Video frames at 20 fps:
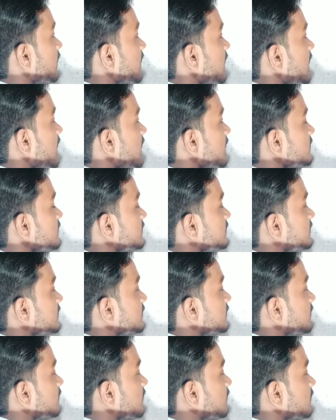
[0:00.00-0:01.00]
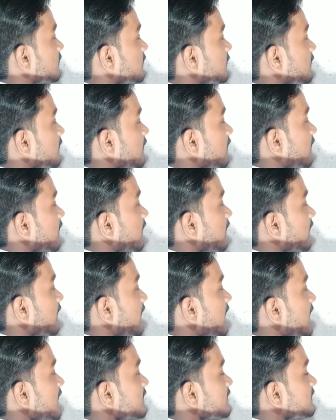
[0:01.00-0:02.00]
राजश्री
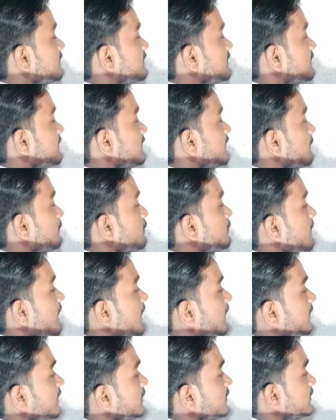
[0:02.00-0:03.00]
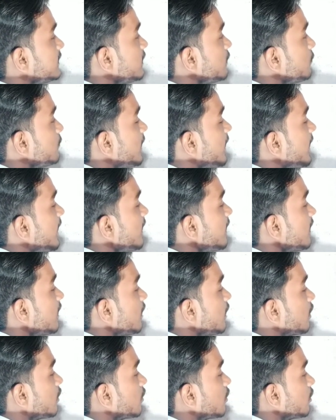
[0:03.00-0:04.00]
राजश्री का विवाह किससे हुआ
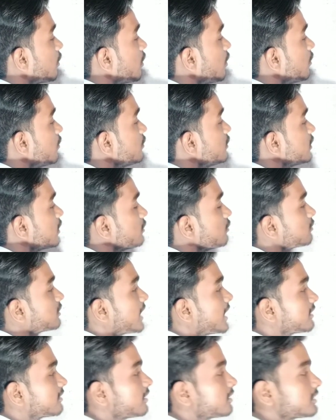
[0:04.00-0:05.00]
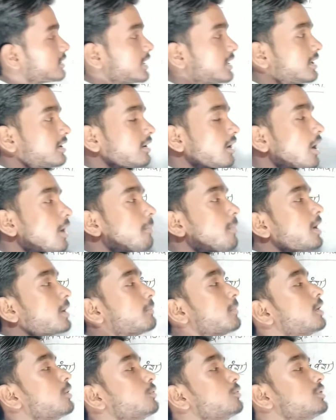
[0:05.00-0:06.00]
कन्नौज के जो शासक थे ग्रह
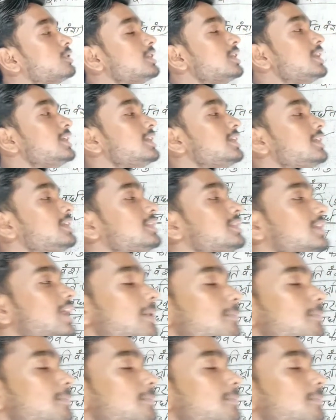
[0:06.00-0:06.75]
वर्मन उनसे इसका